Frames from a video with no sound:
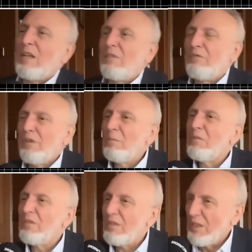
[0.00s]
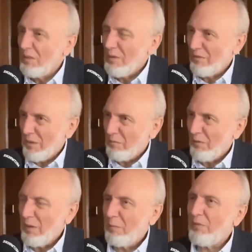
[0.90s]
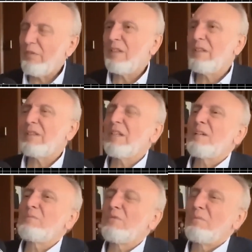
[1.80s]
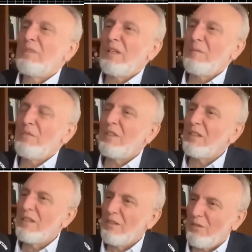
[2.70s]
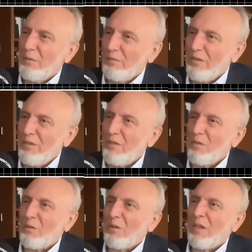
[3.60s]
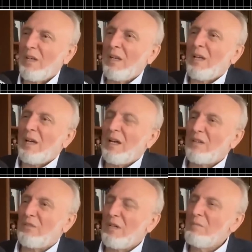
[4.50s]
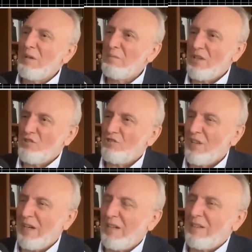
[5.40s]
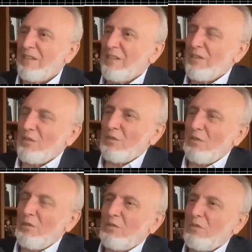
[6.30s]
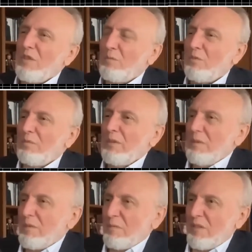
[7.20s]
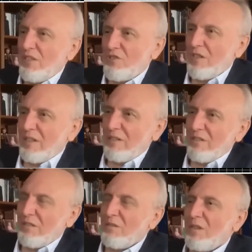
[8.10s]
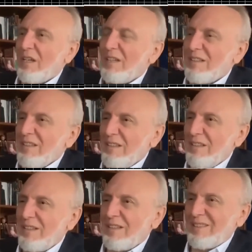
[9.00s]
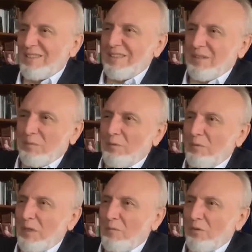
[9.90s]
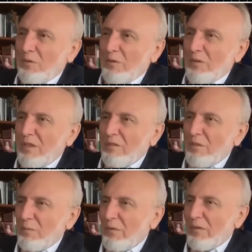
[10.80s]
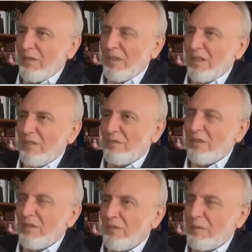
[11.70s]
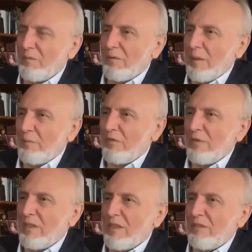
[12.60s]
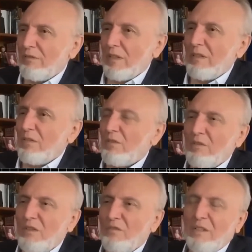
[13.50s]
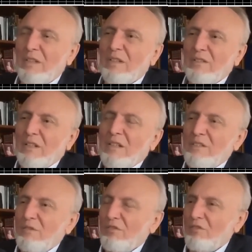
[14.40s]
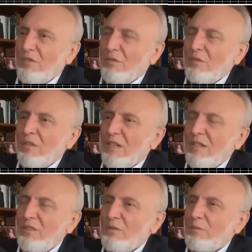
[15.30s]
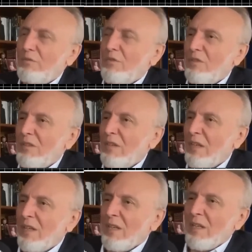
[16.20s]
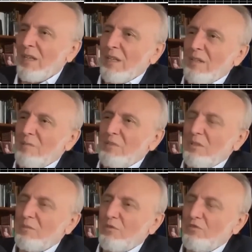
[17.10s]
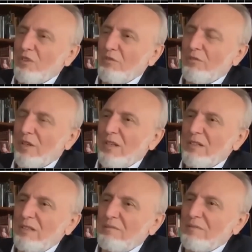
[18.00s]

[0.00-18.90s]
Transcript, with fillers: Firmen sind nicht mehr wettbewerbsfähig, kein Problem, sie kriegen eine Subvention. Also immer mehr Staat zur zur Lösung der Probleme. Aber der Staat ist es nun gerade nicht, der die Probleme lösen kann. Wir müssen die Kräfte des Wettbewerbs wieder entfalten, sodass wir an das alte Wirtschaftswunder anknüpfen können äh, mit dem Wohlstand für alle.